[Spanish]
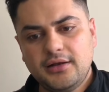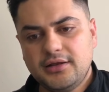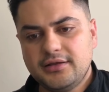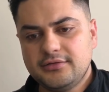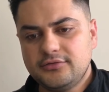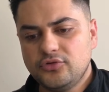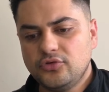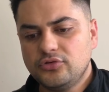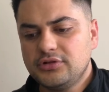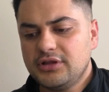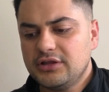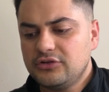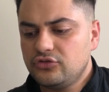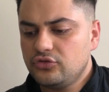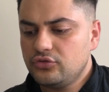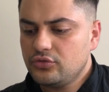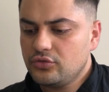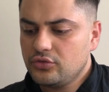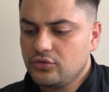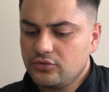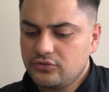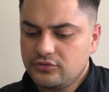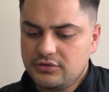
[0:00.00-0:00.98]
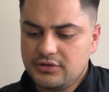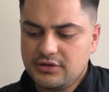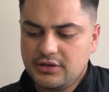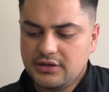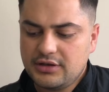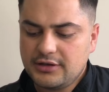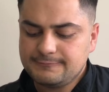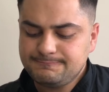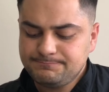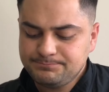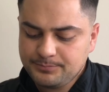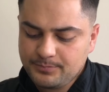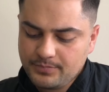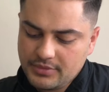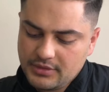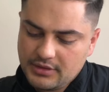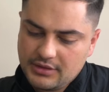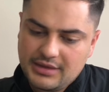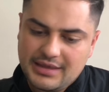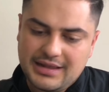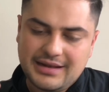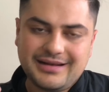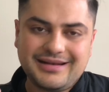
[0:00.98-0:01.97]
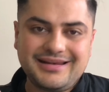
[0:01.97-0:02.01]
las notas si uno considera
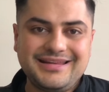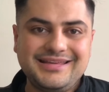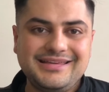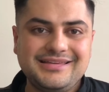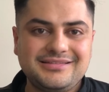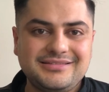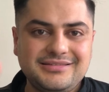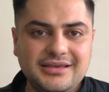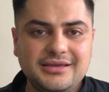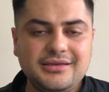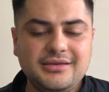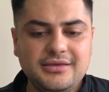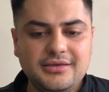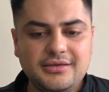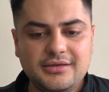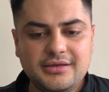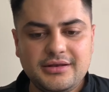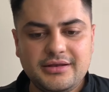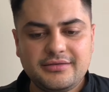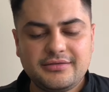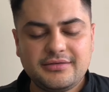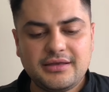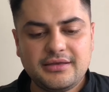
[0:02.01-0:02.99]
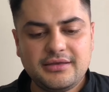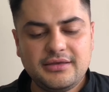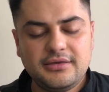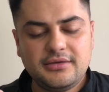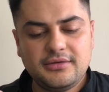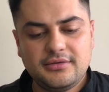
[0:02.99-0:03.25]
que al recién ingresa,